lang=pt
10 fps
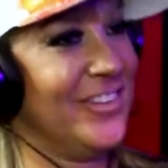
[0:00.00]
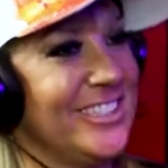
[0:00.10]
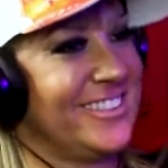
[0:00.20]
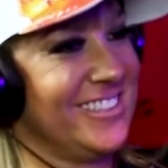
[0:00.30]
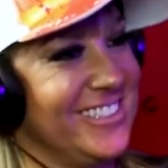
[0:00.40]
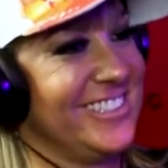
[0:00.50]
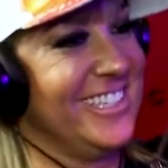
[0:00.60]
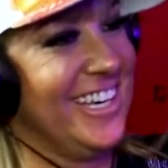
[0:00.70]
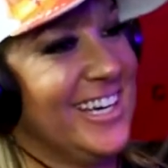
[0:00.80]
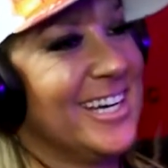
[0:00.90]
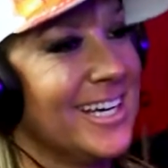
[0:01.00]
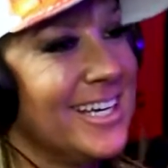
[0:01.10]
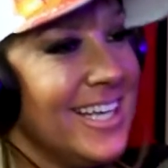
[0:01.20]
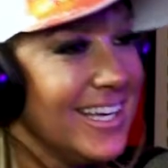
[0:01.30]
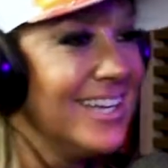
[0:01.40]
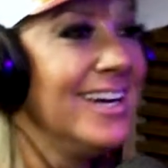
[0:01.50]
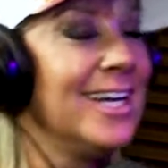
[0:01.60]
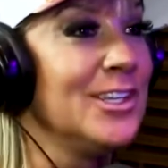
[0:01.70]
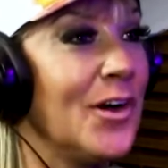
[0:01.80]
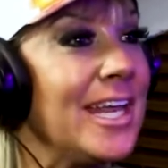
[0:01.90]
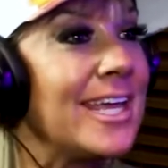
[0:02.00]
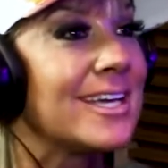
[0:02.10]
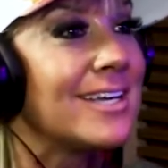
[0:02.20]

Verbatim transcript: muito. Foram e opções.